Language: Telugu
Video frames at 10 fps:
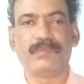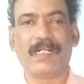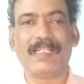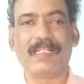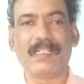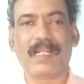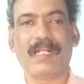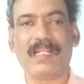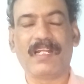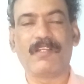అధిక ధరకు
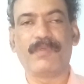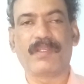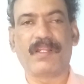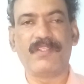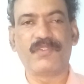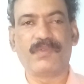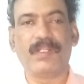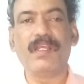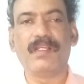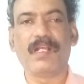టికెట్లు
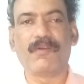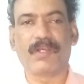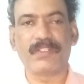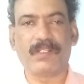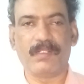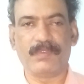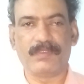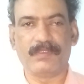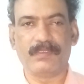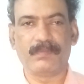విక్రయించుకునే అవకాశం
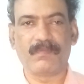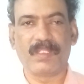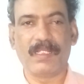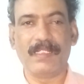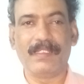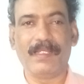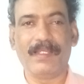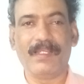కల్పిస్తుంది అయితే